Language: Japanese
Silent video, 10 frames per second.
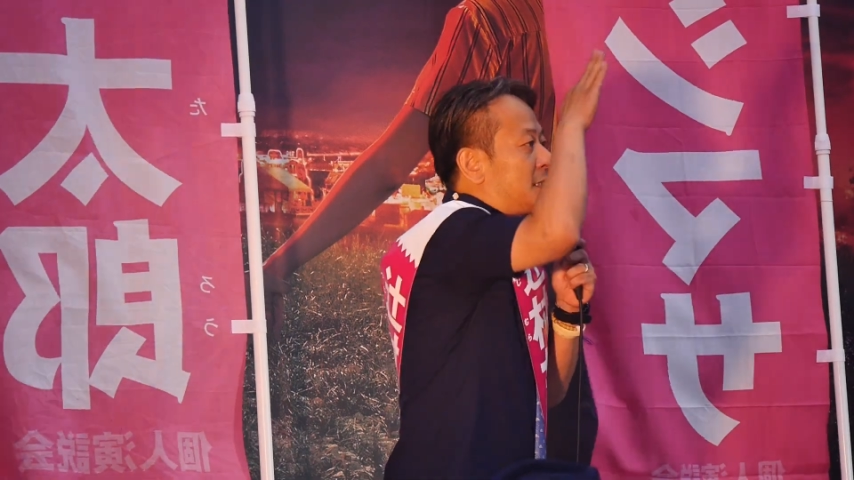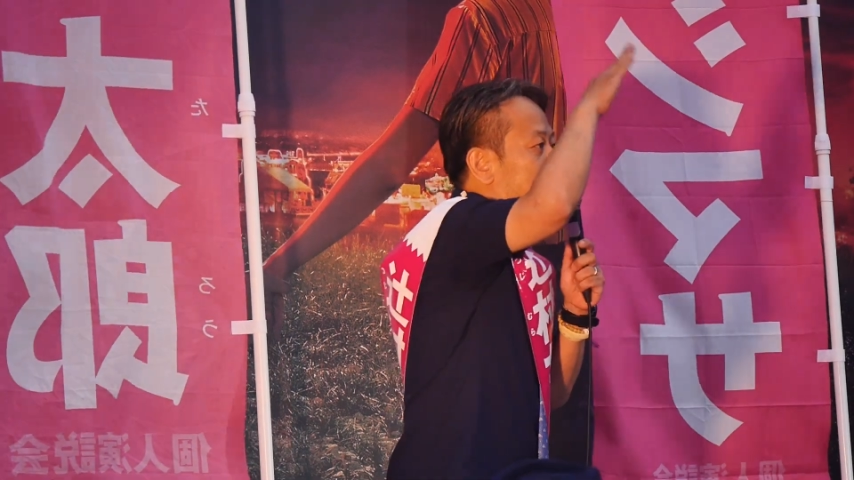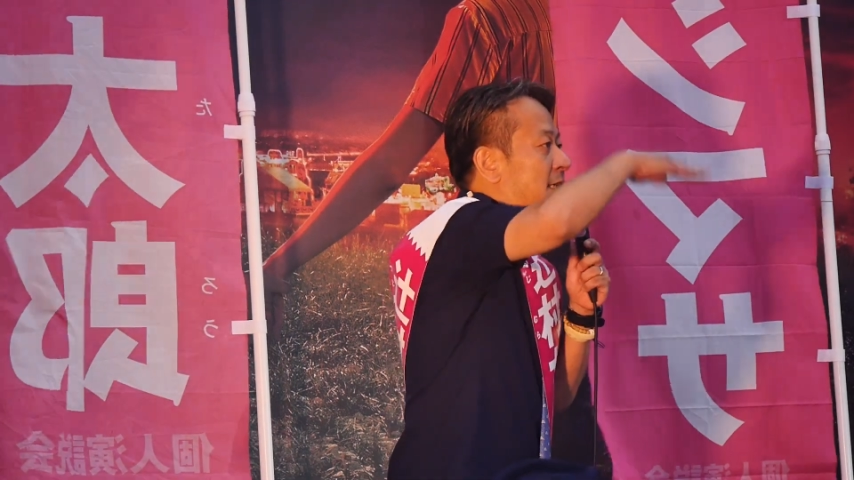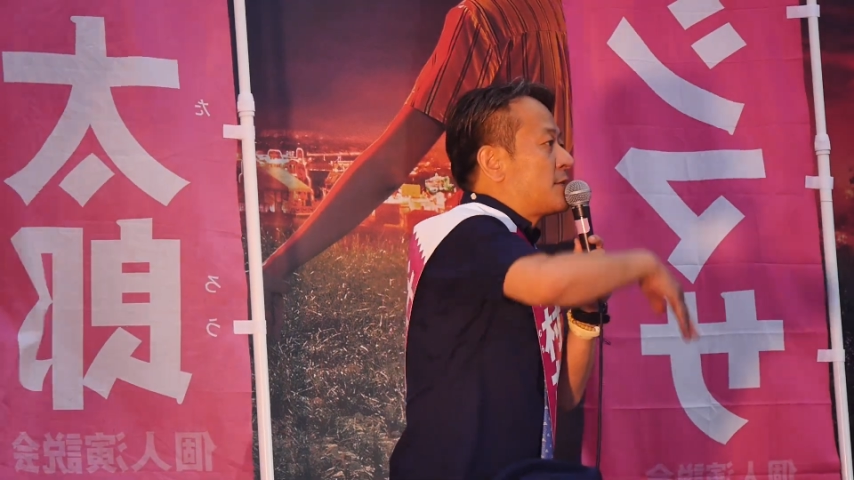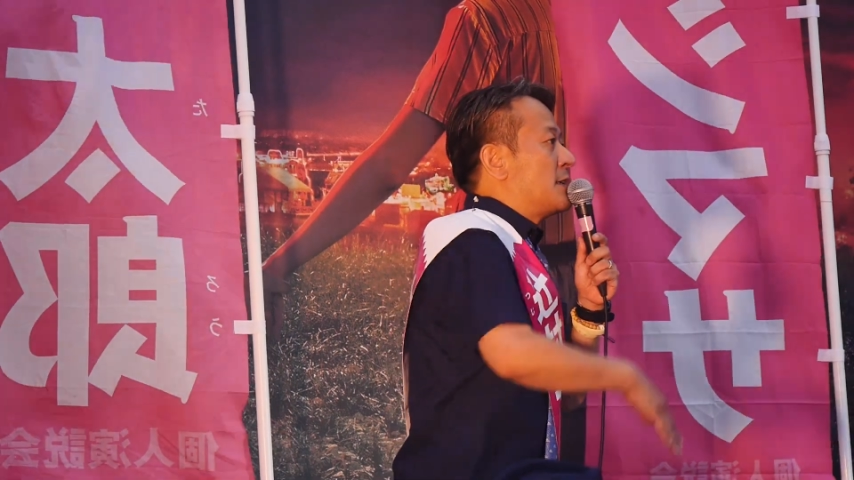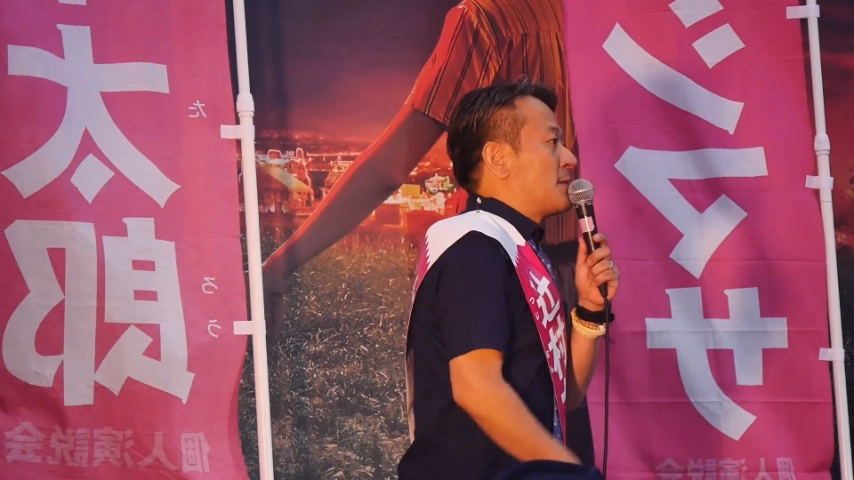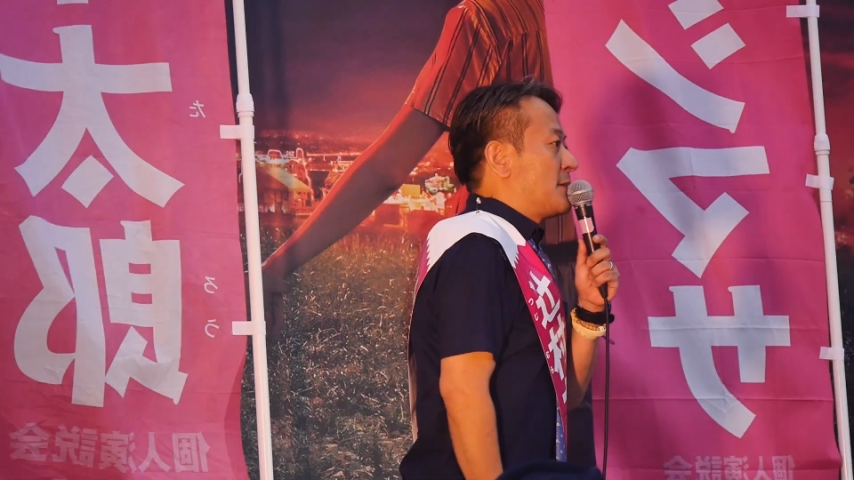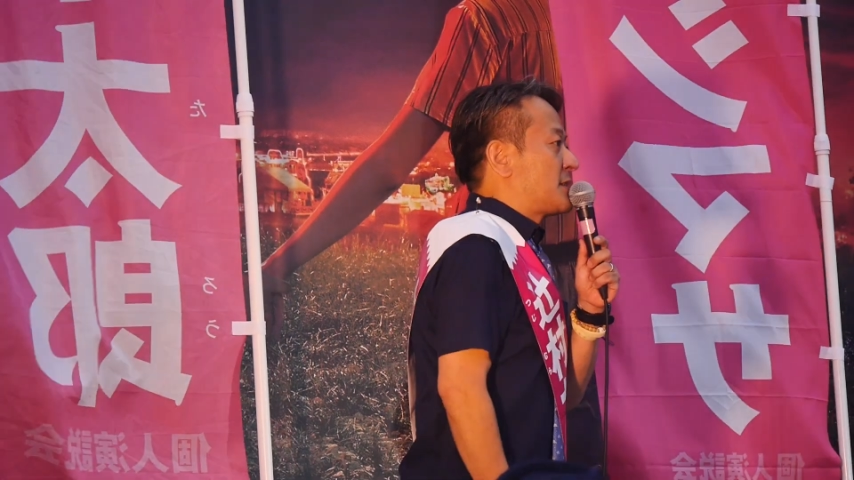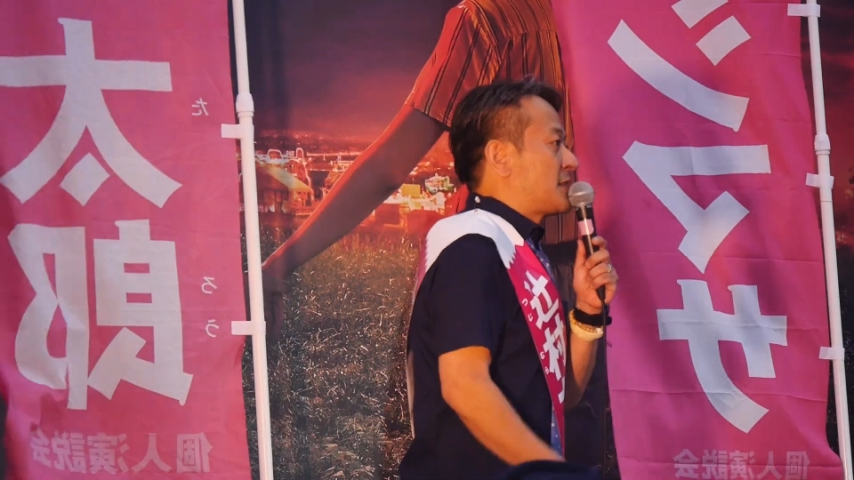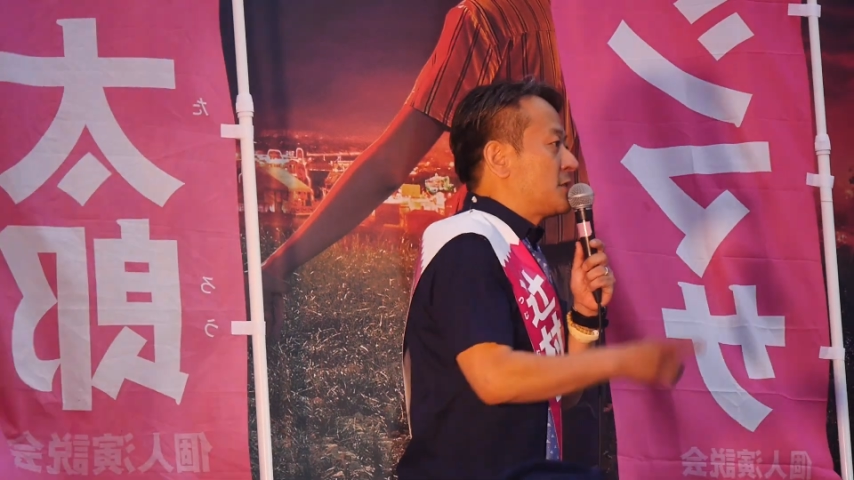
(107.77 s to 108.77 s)
小さくなり
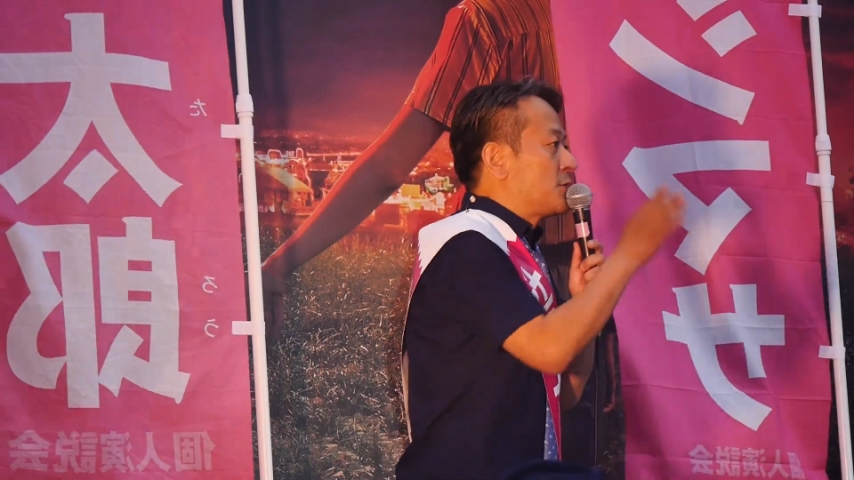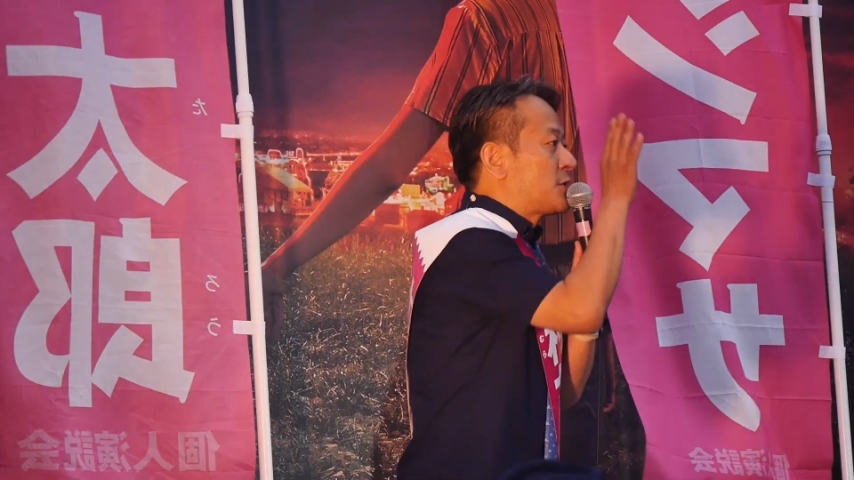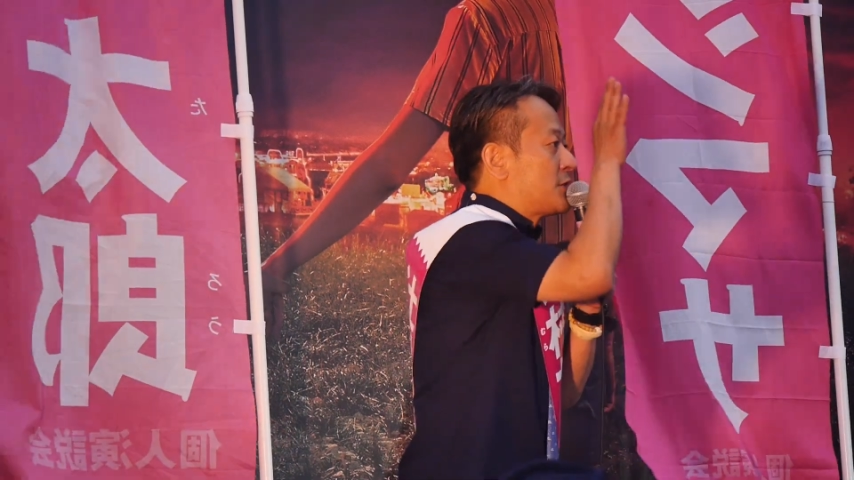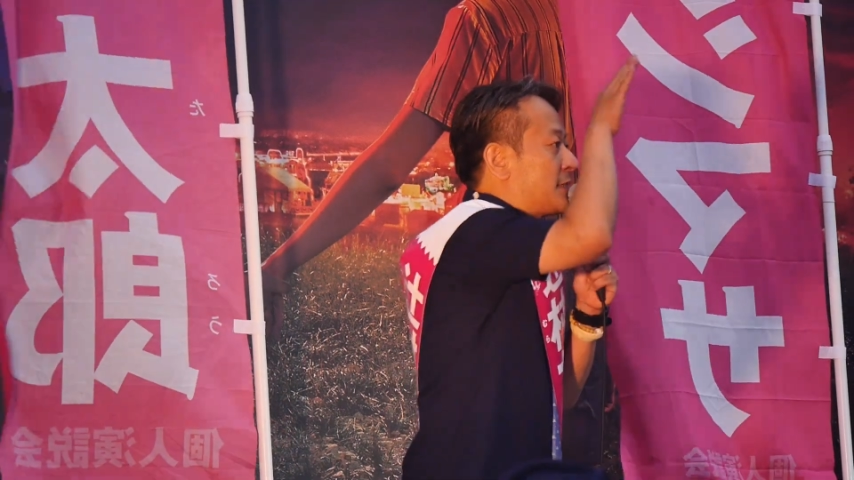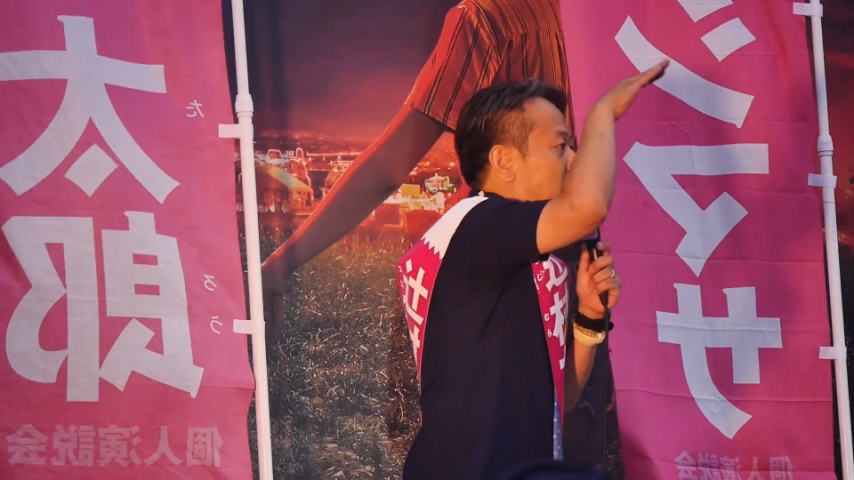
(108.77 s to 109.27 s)
ます CO2